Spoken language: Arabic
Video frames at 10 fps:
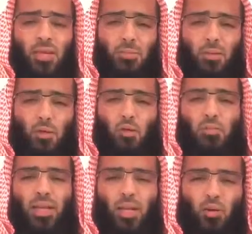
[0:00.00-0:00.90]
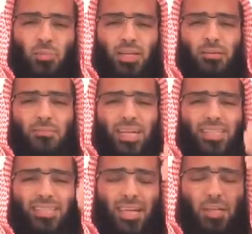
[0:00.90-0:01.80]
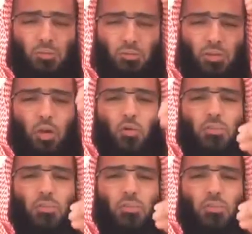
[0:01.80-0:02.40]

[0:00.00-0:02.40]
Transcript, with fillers: يبرح البلاء بالعبد حتى يتركه